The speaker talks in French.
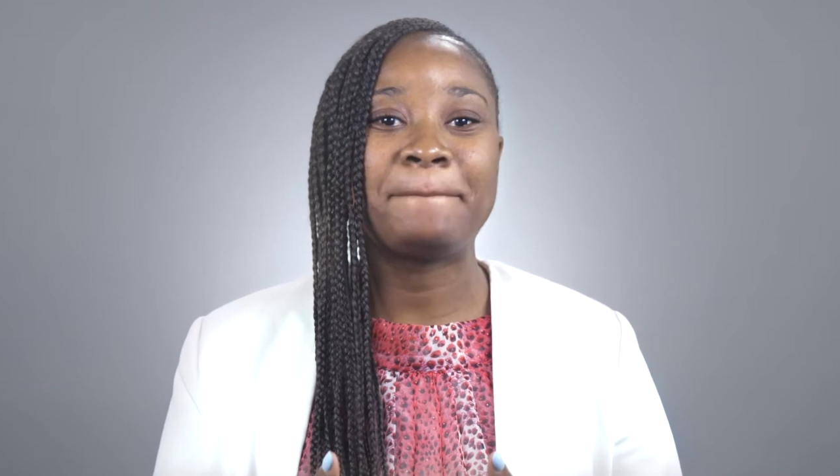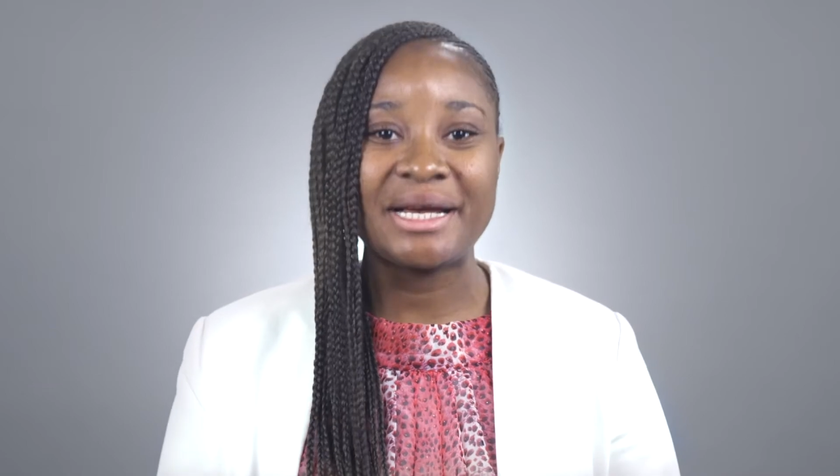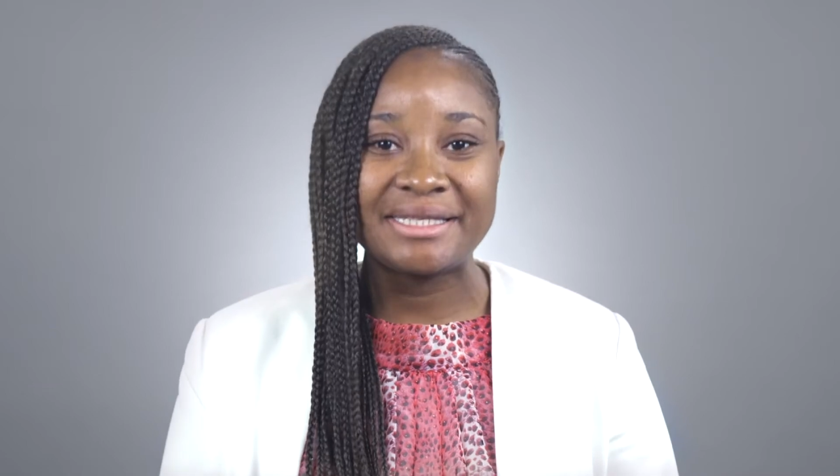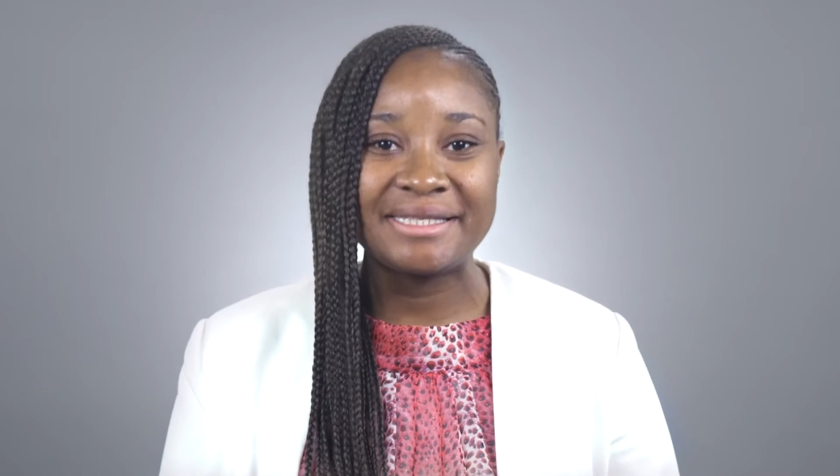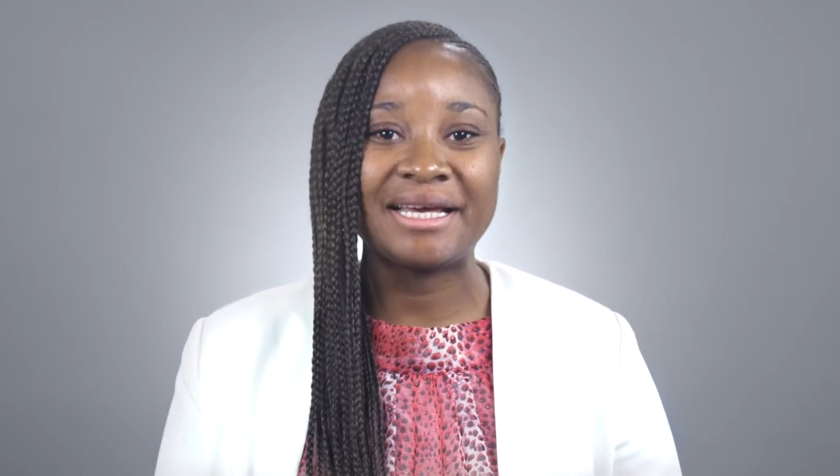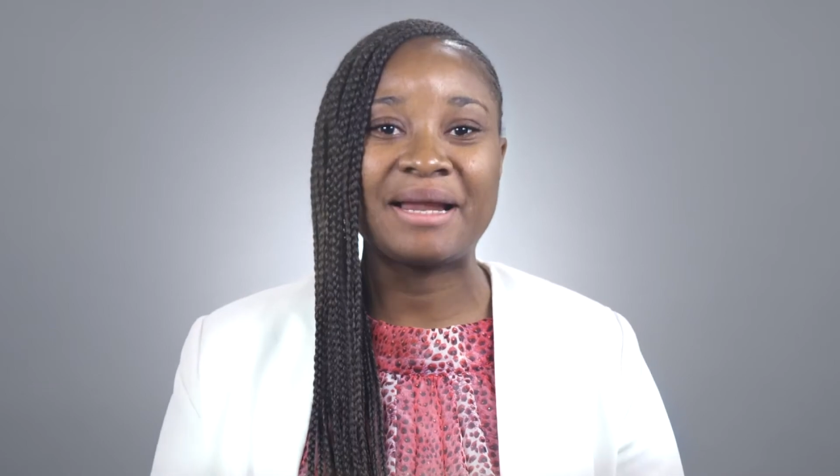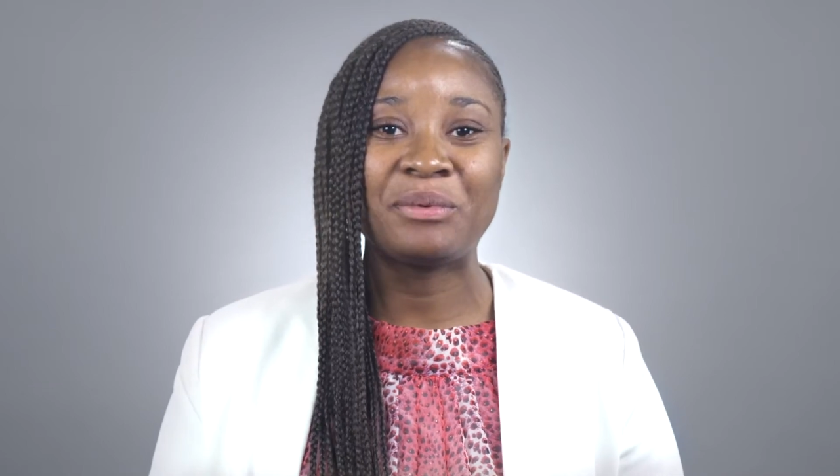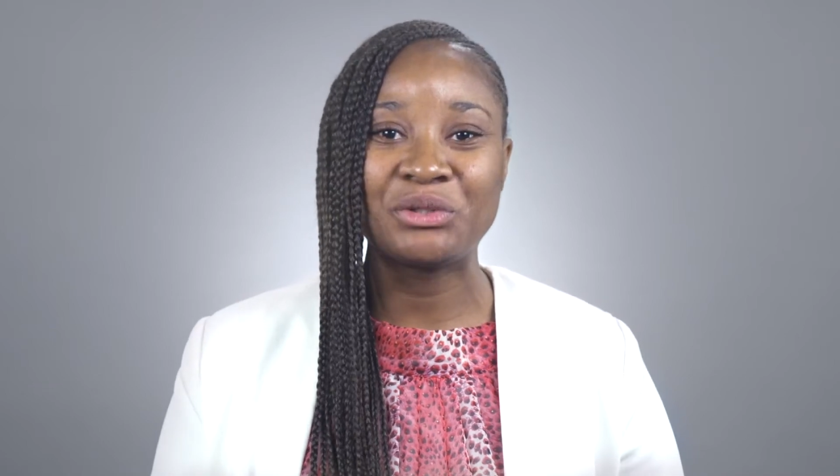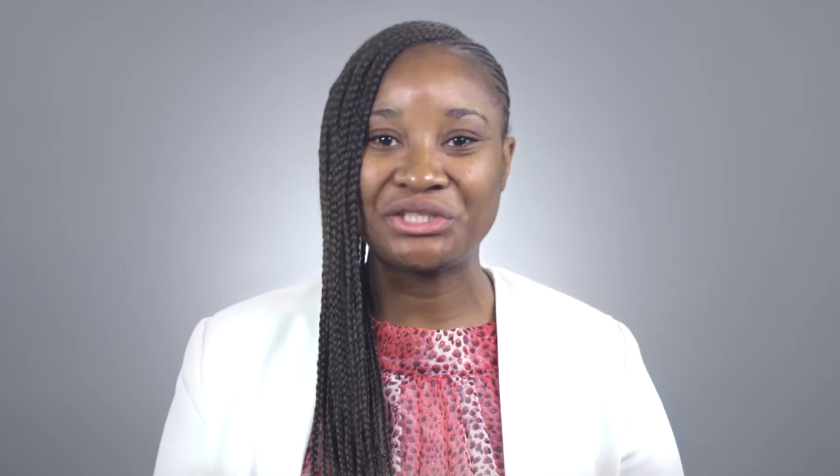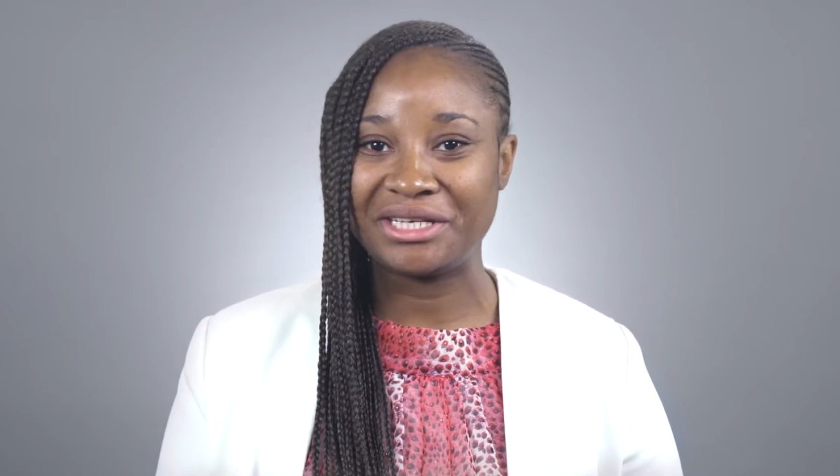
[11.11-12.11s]
passer à la
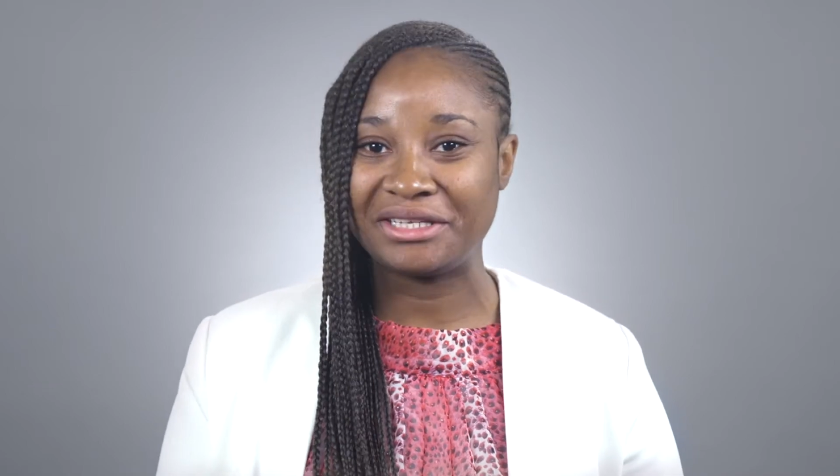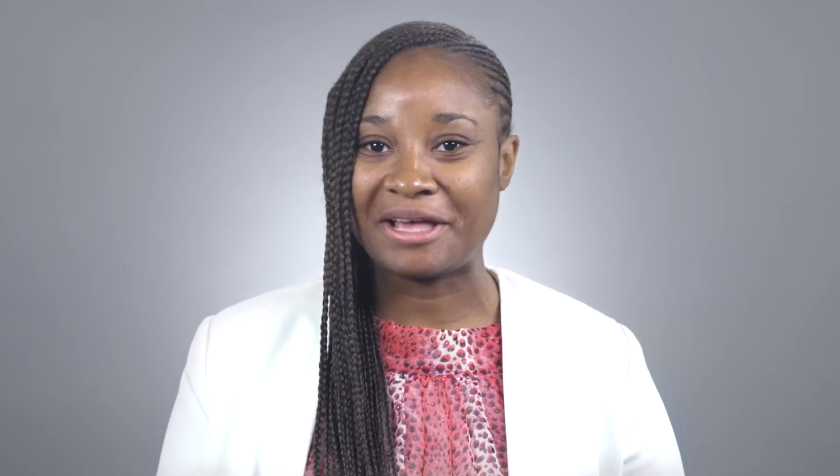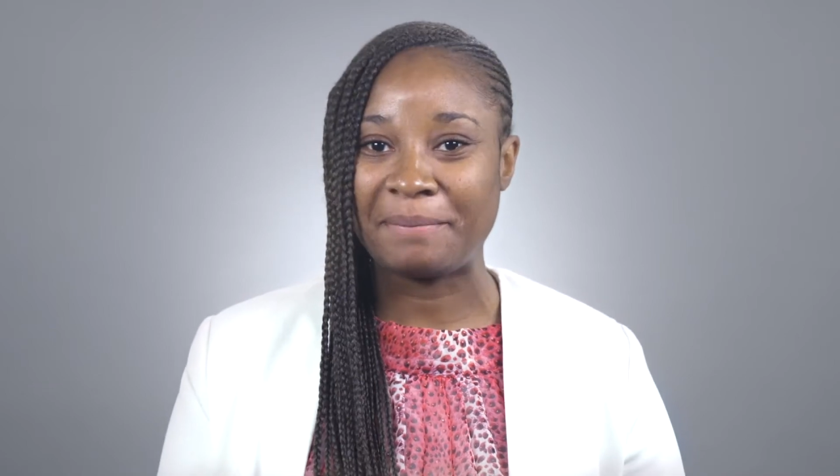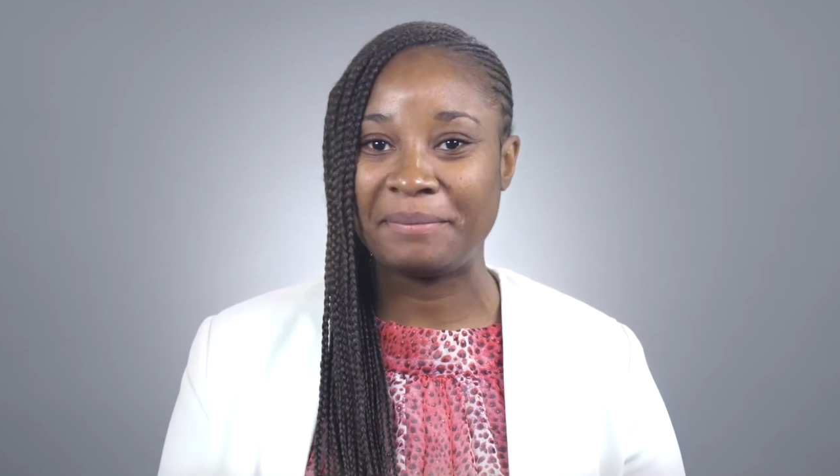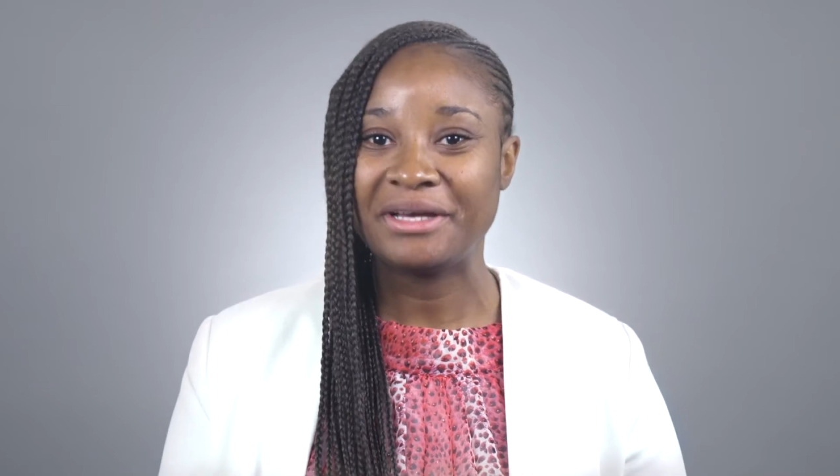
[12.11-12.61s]
prochaine étape,